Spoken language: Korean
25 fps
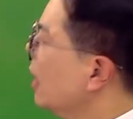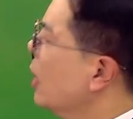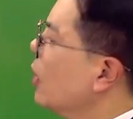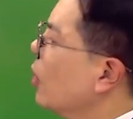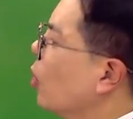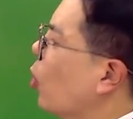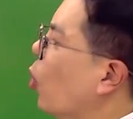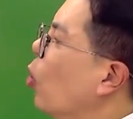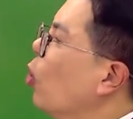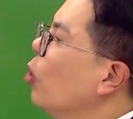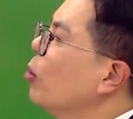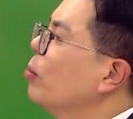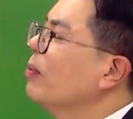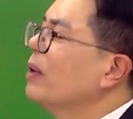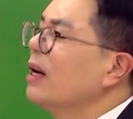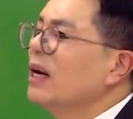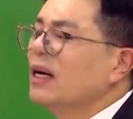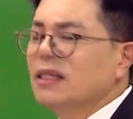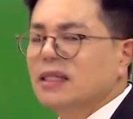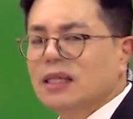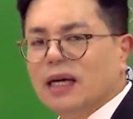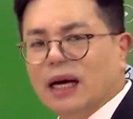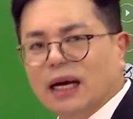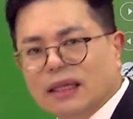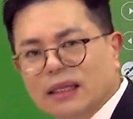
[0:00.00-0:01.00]

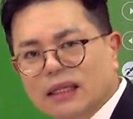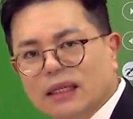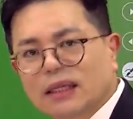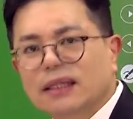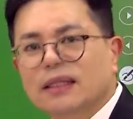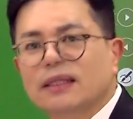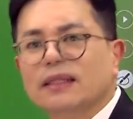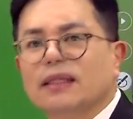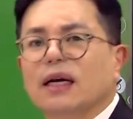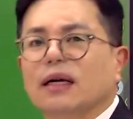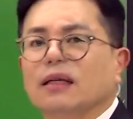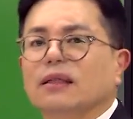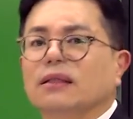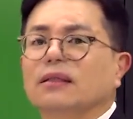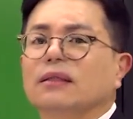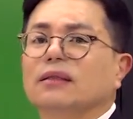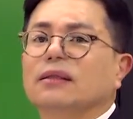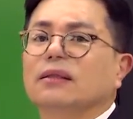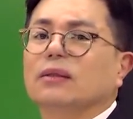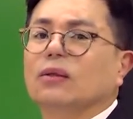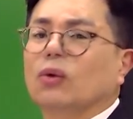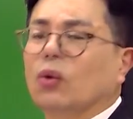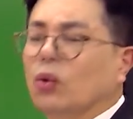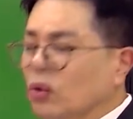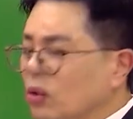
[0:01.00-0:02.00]
거부하지 않는
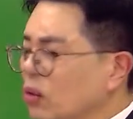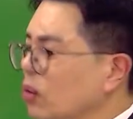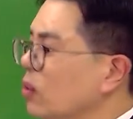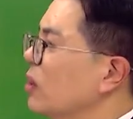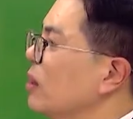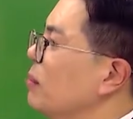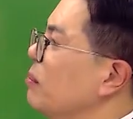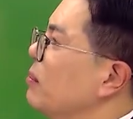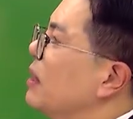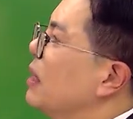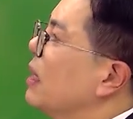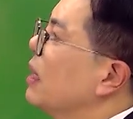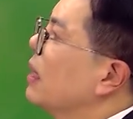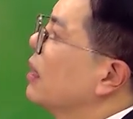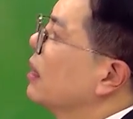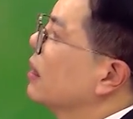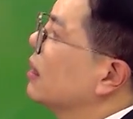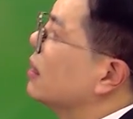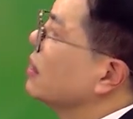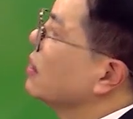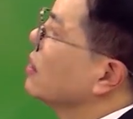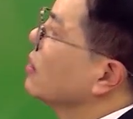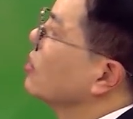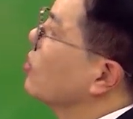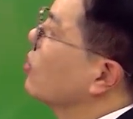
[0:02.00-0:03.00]
이상은 공동입니다.
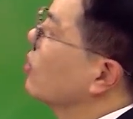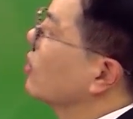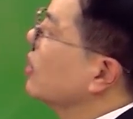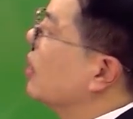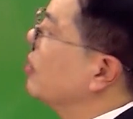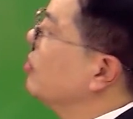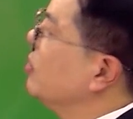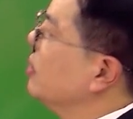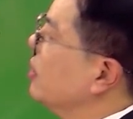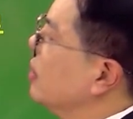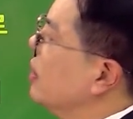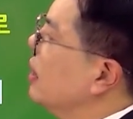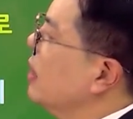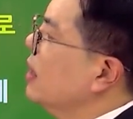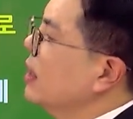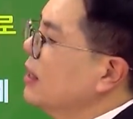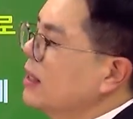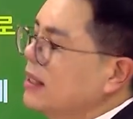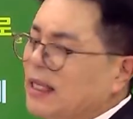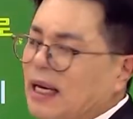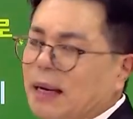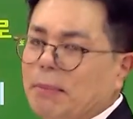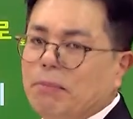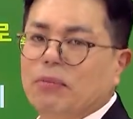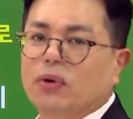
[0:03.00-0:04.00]
그래서 정답은
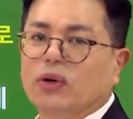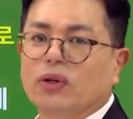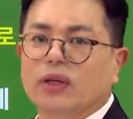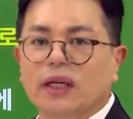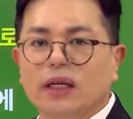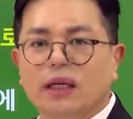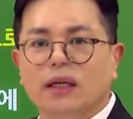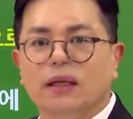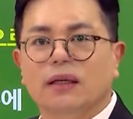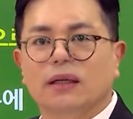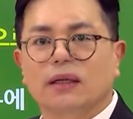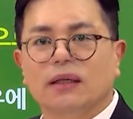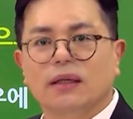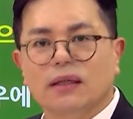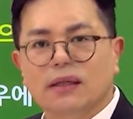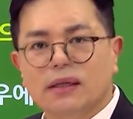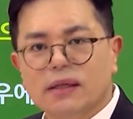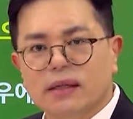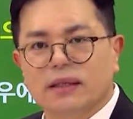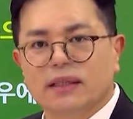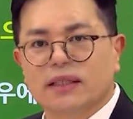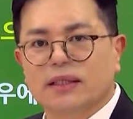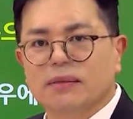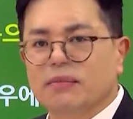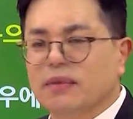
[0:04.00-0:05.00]
삼 번이
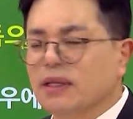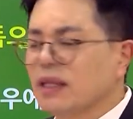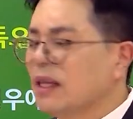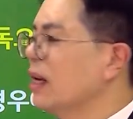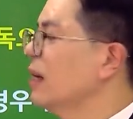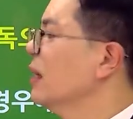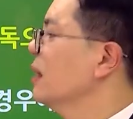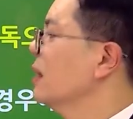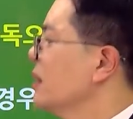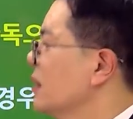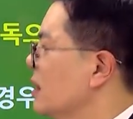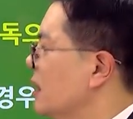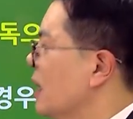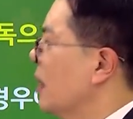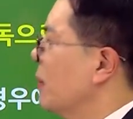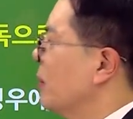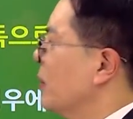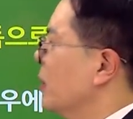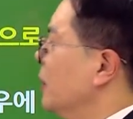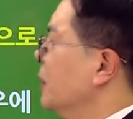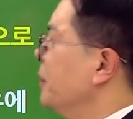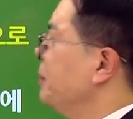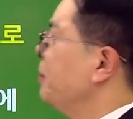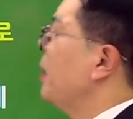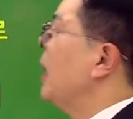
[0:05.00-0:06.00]
틀렸습니다. 사
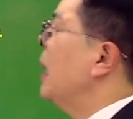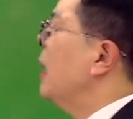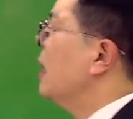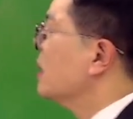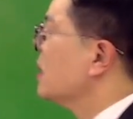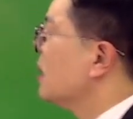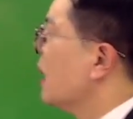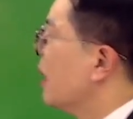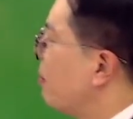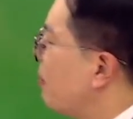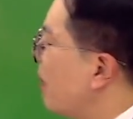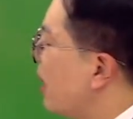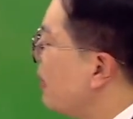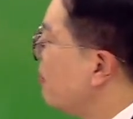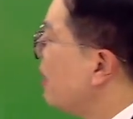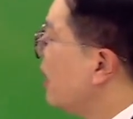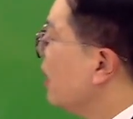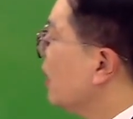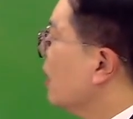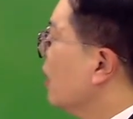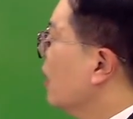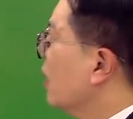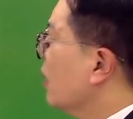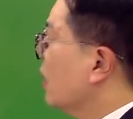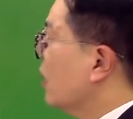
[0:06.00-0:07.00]
번. 자,
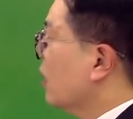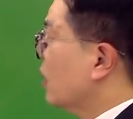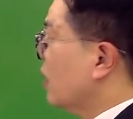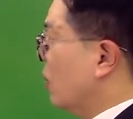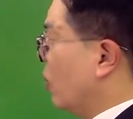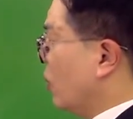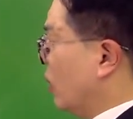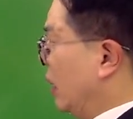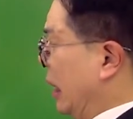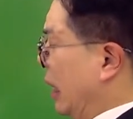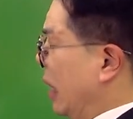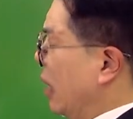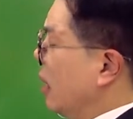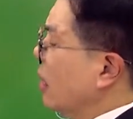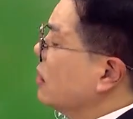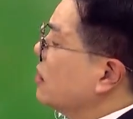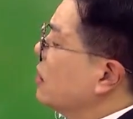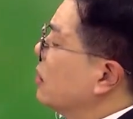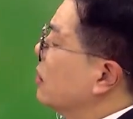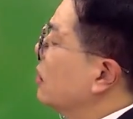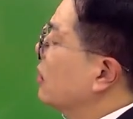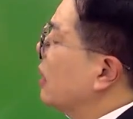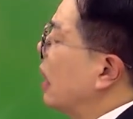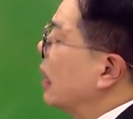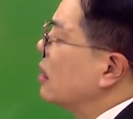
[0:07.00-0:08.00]
매매계약의
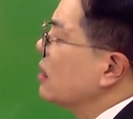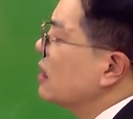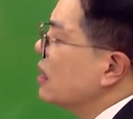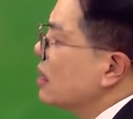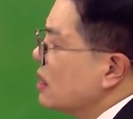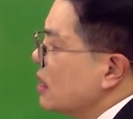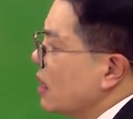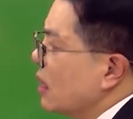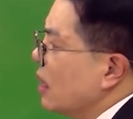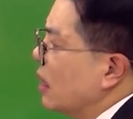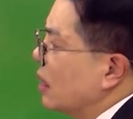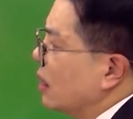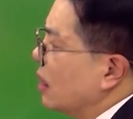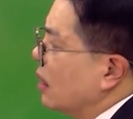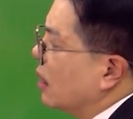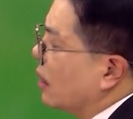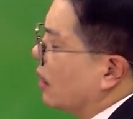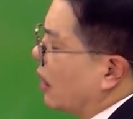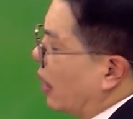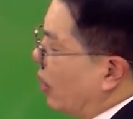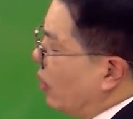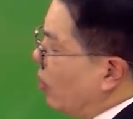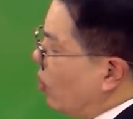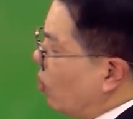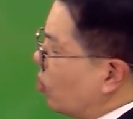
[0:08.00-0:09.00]
계약서를 당사자가 아니라
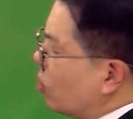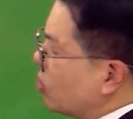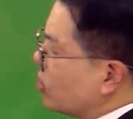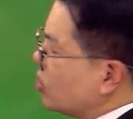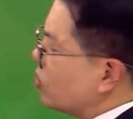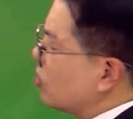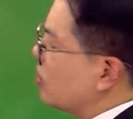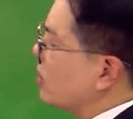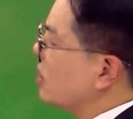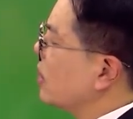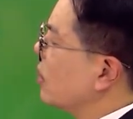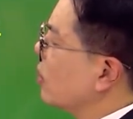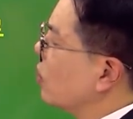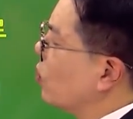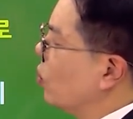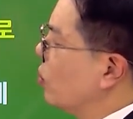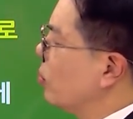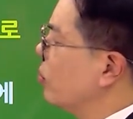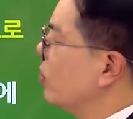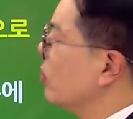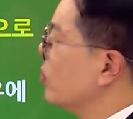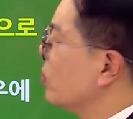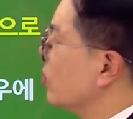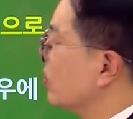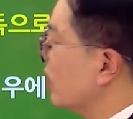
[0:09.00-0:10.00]
개업공인중개사가
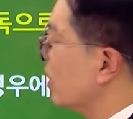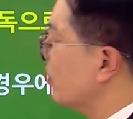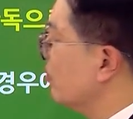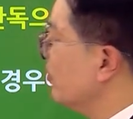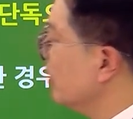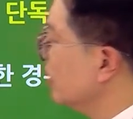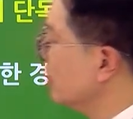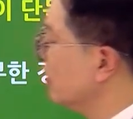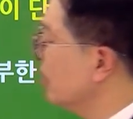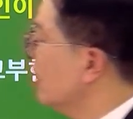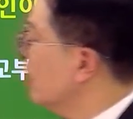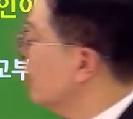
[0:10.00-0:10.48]
교부해줬다면